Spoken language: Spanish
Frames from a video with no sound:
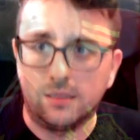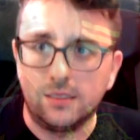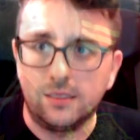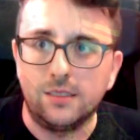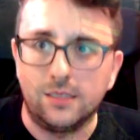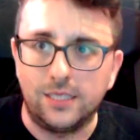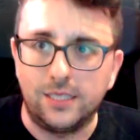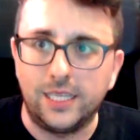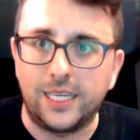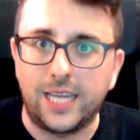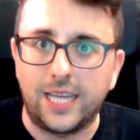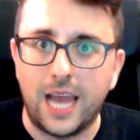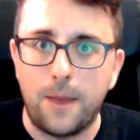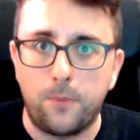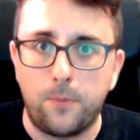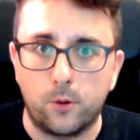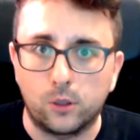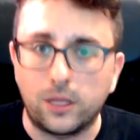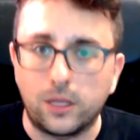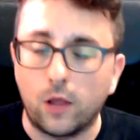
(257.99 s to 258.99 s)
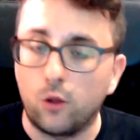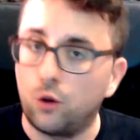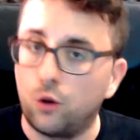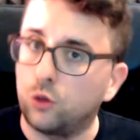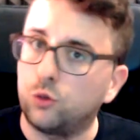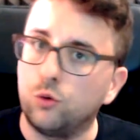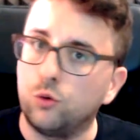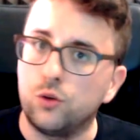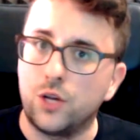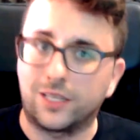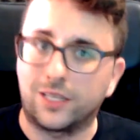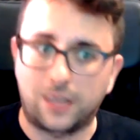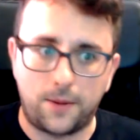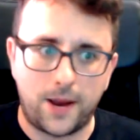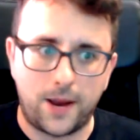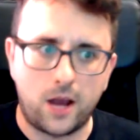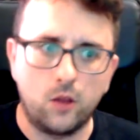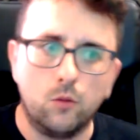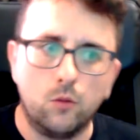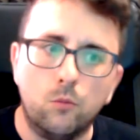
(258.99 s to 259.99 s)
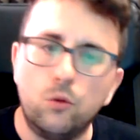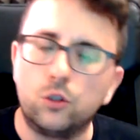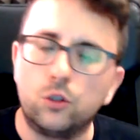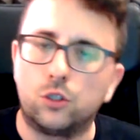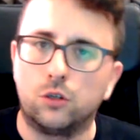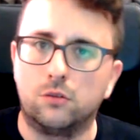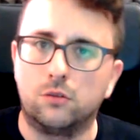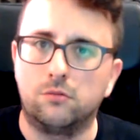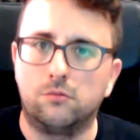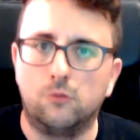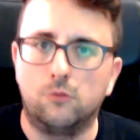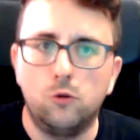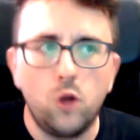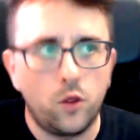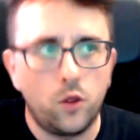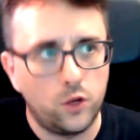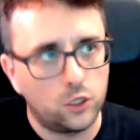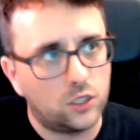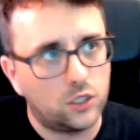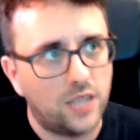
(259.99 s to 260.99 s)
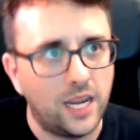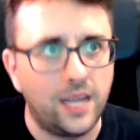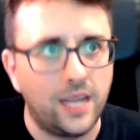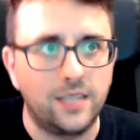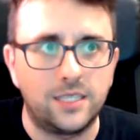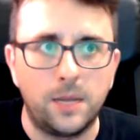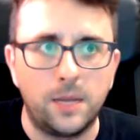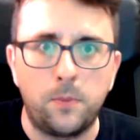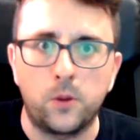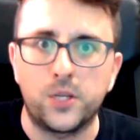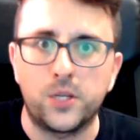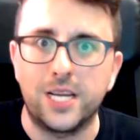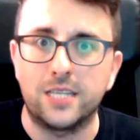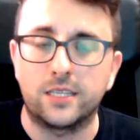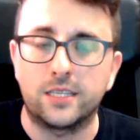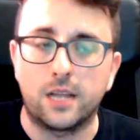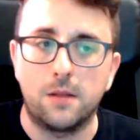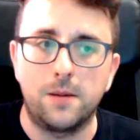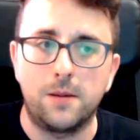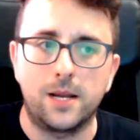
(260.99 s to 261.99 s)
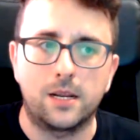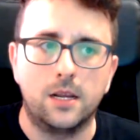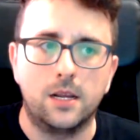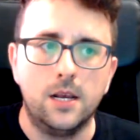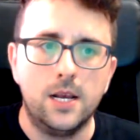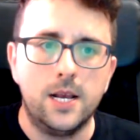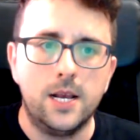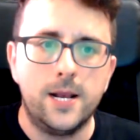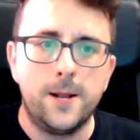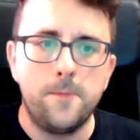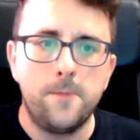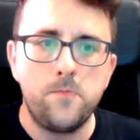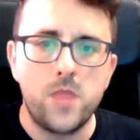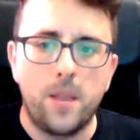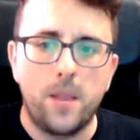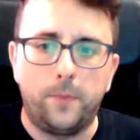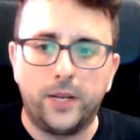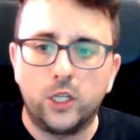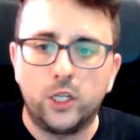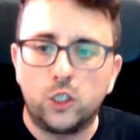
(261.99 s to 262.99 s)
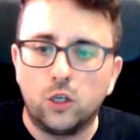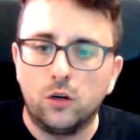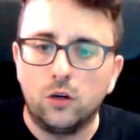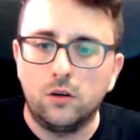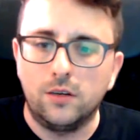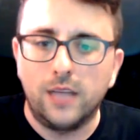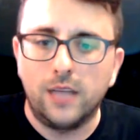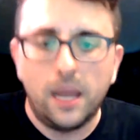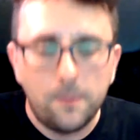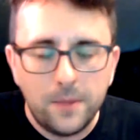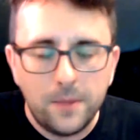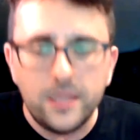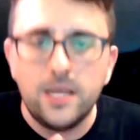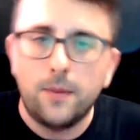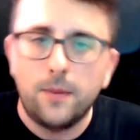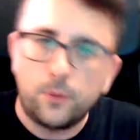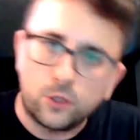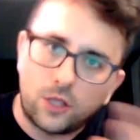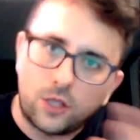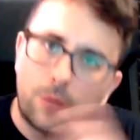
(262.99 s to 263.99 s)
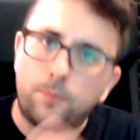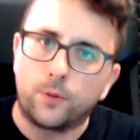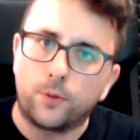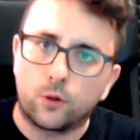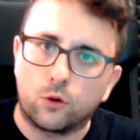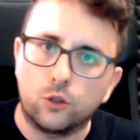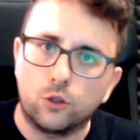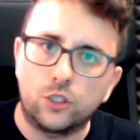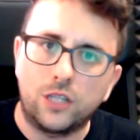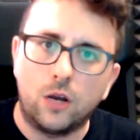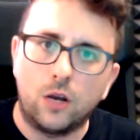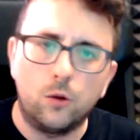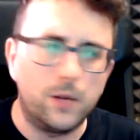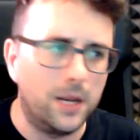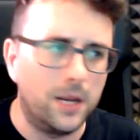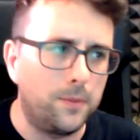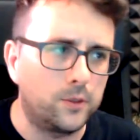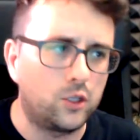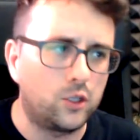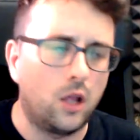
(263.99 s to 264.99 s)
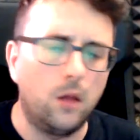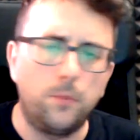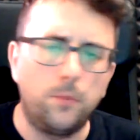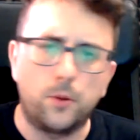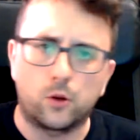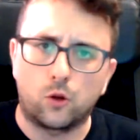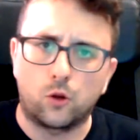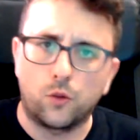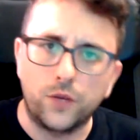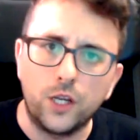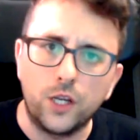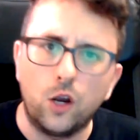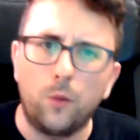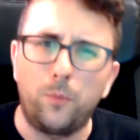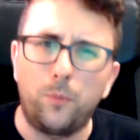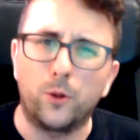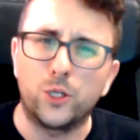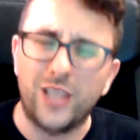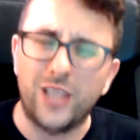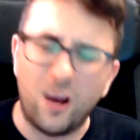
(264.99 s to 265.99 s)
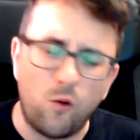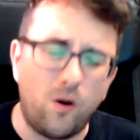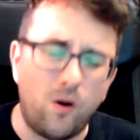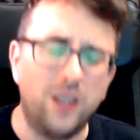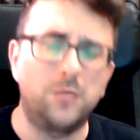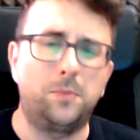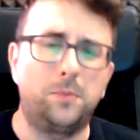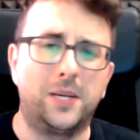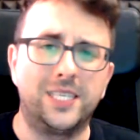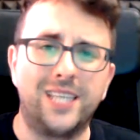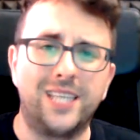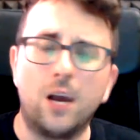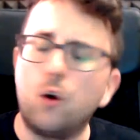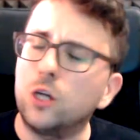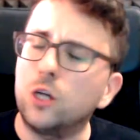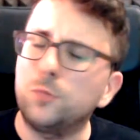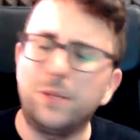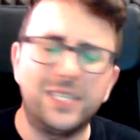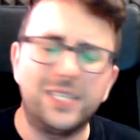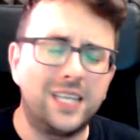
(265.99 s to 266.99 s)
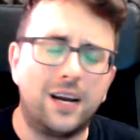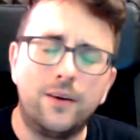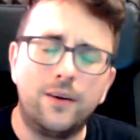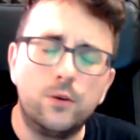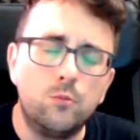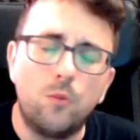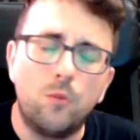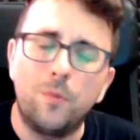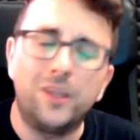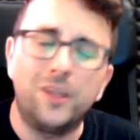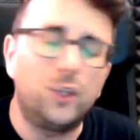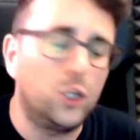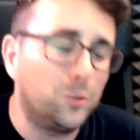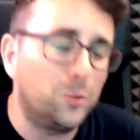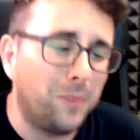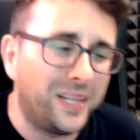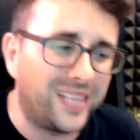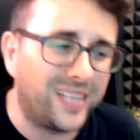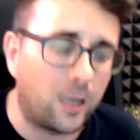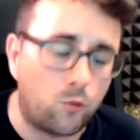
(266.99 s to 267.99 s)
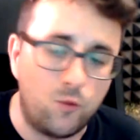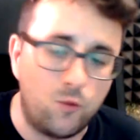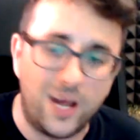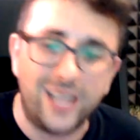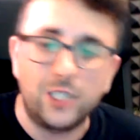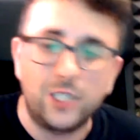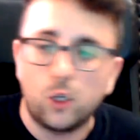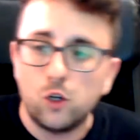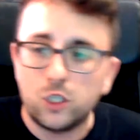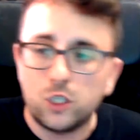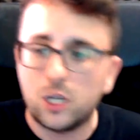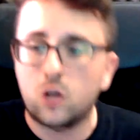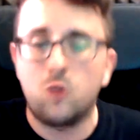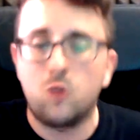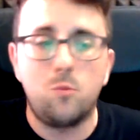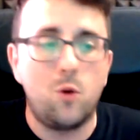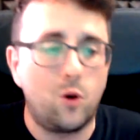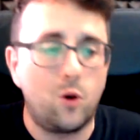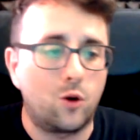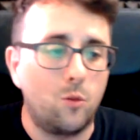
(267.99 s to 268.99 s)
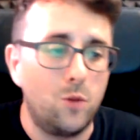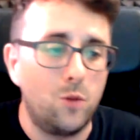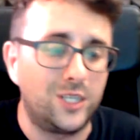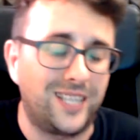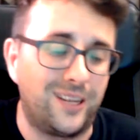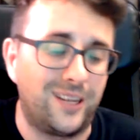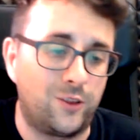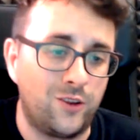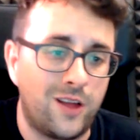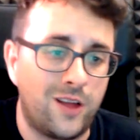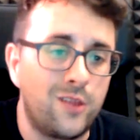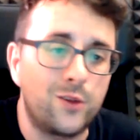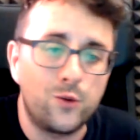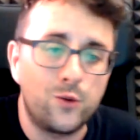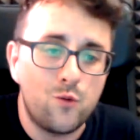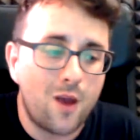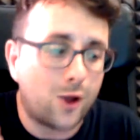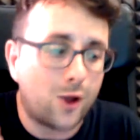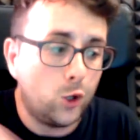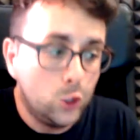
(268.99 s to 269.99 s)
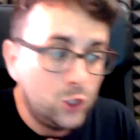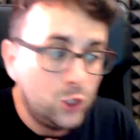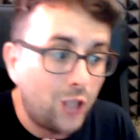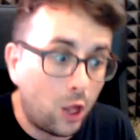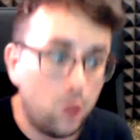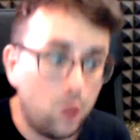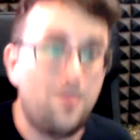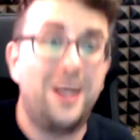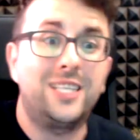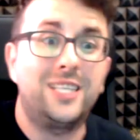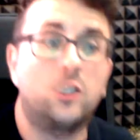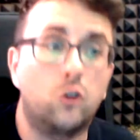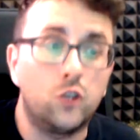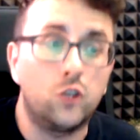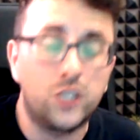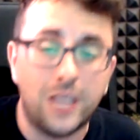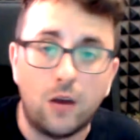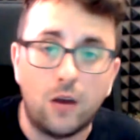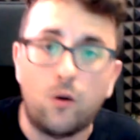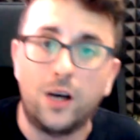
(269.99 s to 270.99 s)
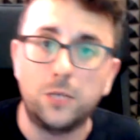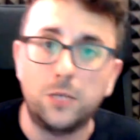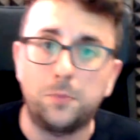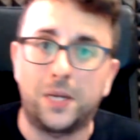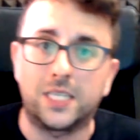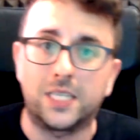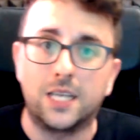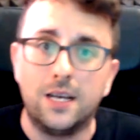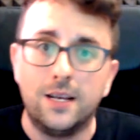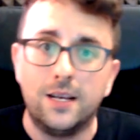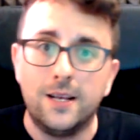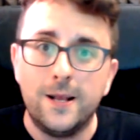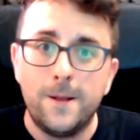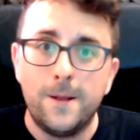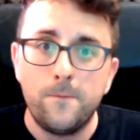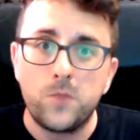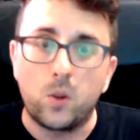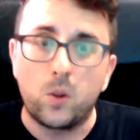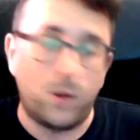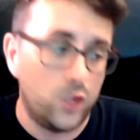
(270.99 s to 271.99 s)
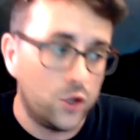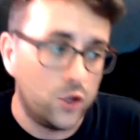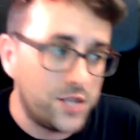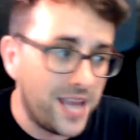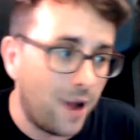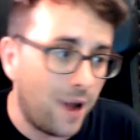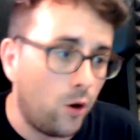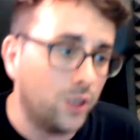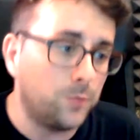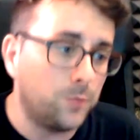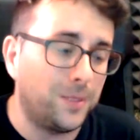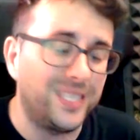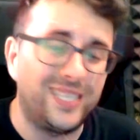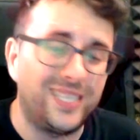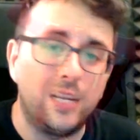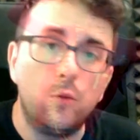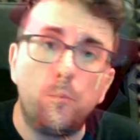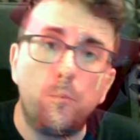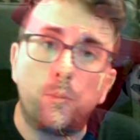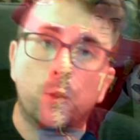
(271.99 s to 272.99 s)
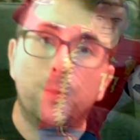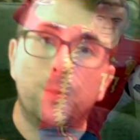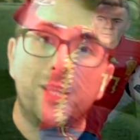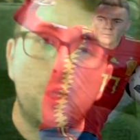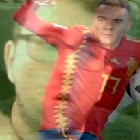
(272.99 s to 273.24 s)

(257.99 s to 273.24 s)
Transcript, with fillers: sí, sí que ha aportado lo suyo, ha trabajado mucho, uno de los que se podrían salvar. Pero yo, en vez de apostar por Costa, hubiera apostado por Rodrigo, por Yago Aspas. Yago Aspas llegaba en un momento espectacular. Yo no sé cómo, el seleccionador no ha contado más con Diego Aspas. Cuando Yago Aspas tiene un